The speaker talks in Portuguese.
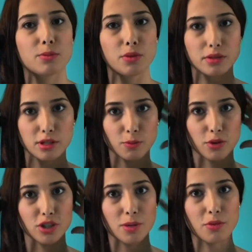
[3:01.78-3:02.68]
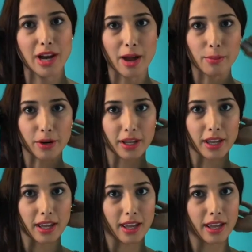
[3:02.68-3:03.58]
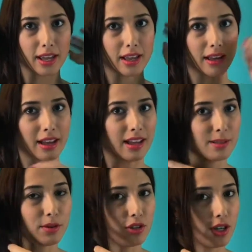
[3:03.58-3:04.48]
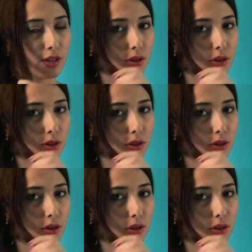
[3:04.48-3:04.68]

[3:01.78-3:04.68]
esse processo pode demorar porque as mechinhas,